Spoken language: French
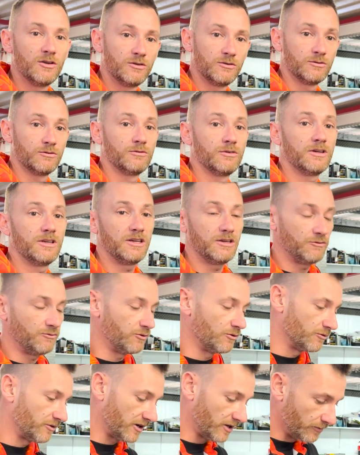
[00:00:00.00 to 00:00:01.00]
Donc vous voyez, il
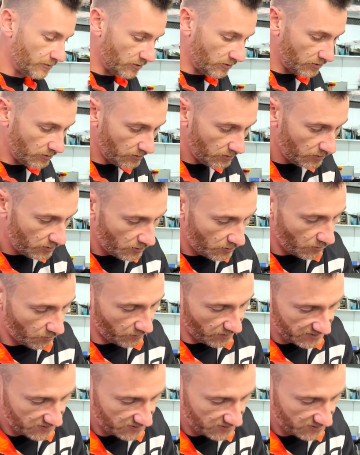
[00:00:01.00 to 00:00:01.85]
faut vraiment, on va